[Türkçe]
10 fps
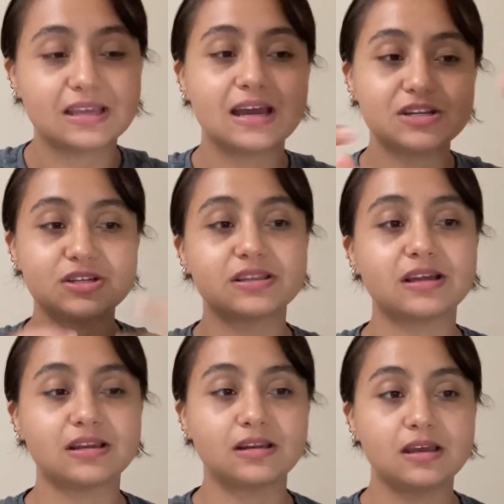
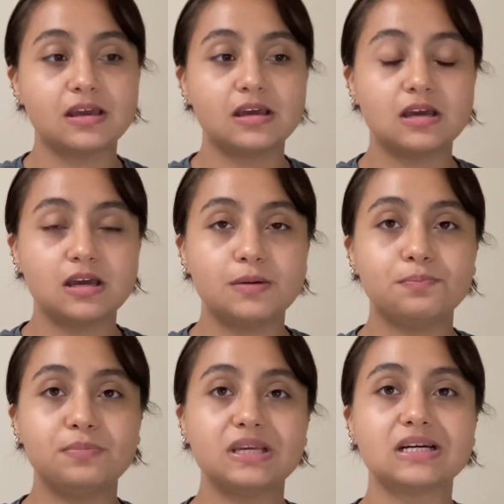Gerçekten
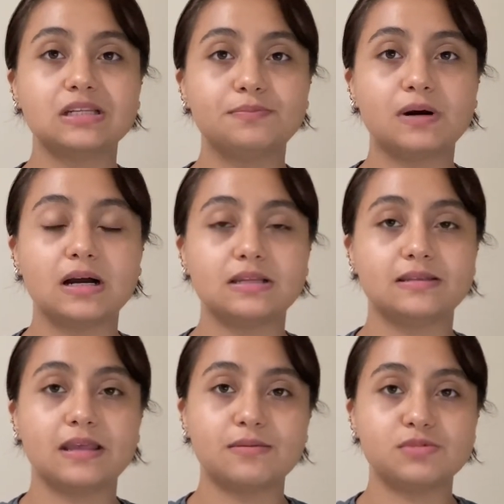bir kalıp
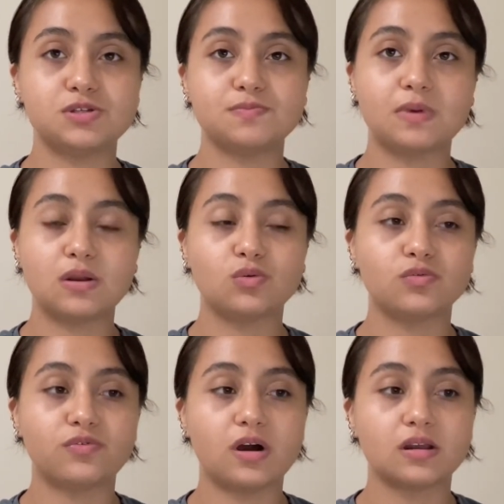halindeymişim ben onu
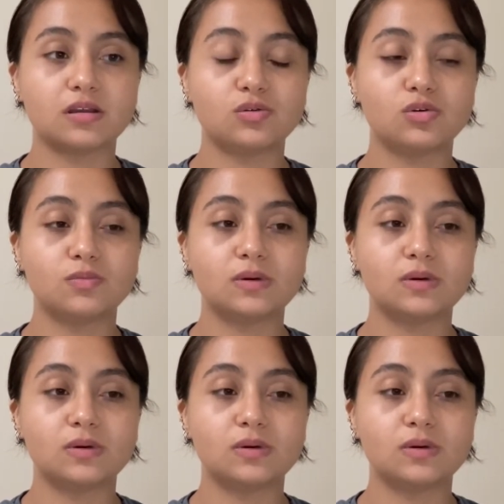fark ediyorum.